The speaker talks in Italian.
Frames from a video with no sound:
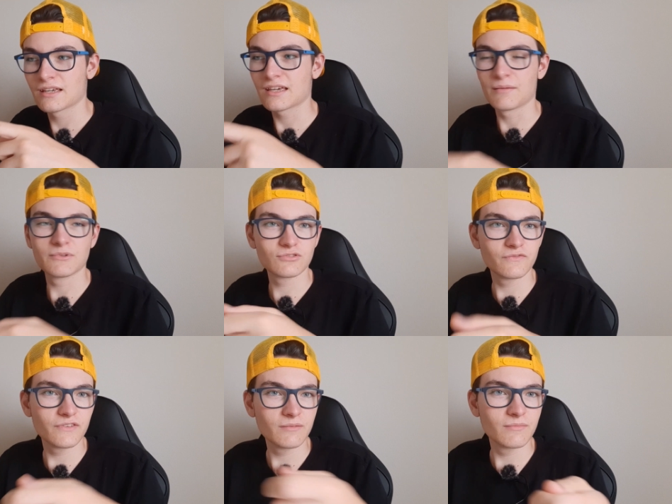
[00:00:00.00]
che ha messo il
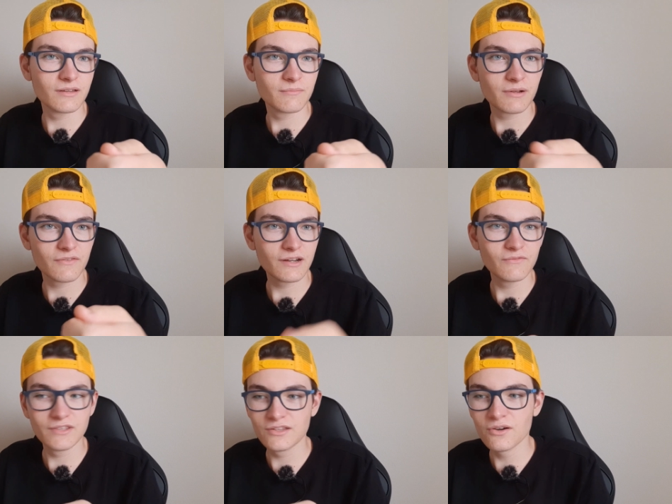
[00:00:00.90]
film per fare il
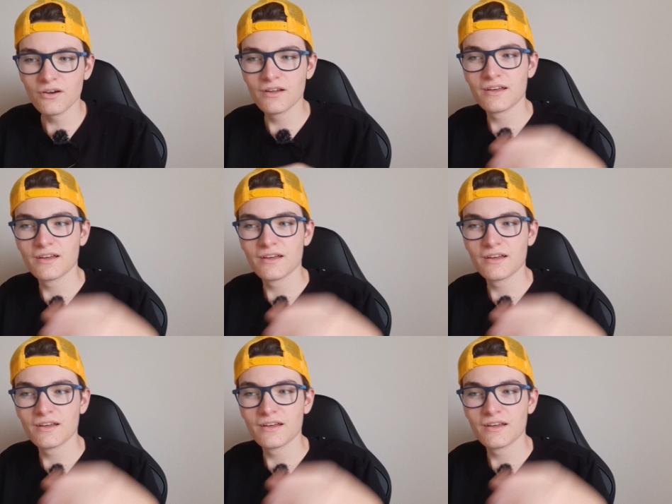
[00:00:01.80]
video,